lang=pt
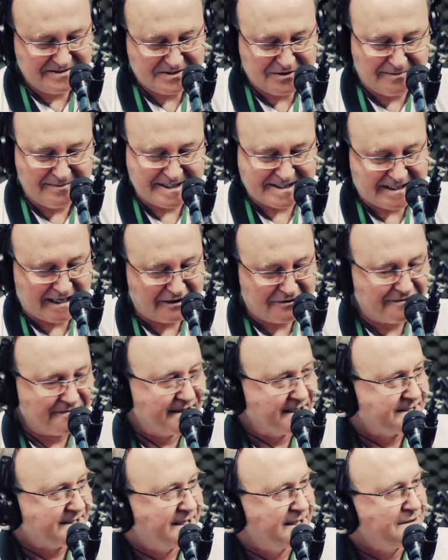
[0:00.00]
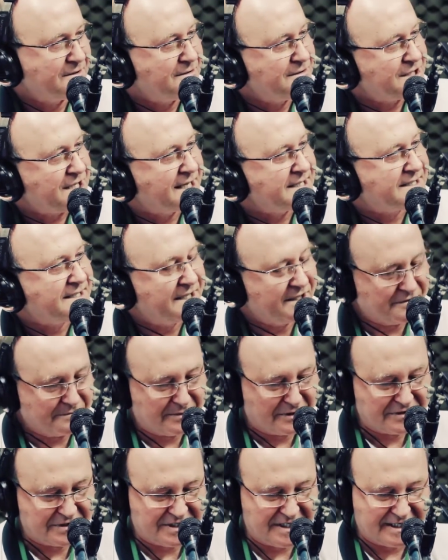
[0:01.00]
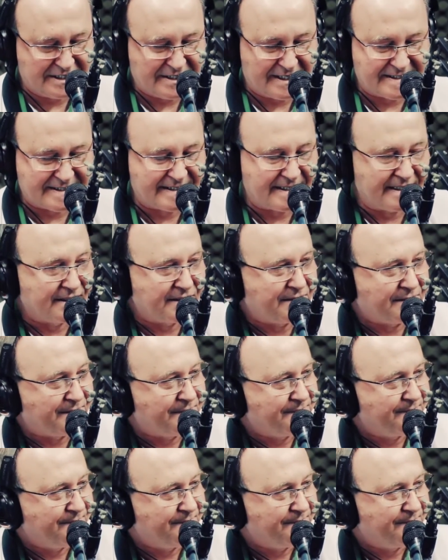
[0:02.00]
começar conversando com o Jacinto. Bom dia, Jacinto.